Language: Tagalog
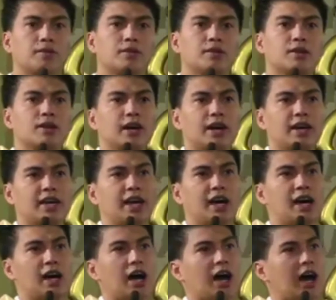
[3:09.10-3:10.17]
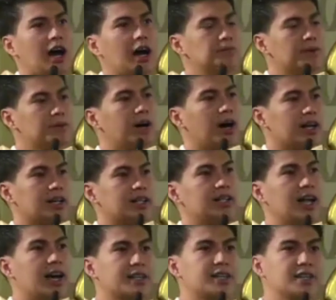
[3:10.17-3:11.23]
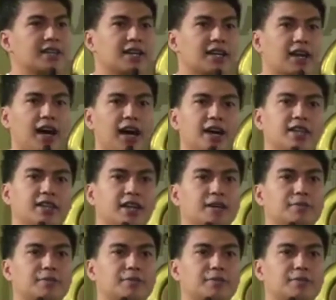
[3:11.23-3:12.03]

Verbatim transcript: Kaya ang babae laging naghahanap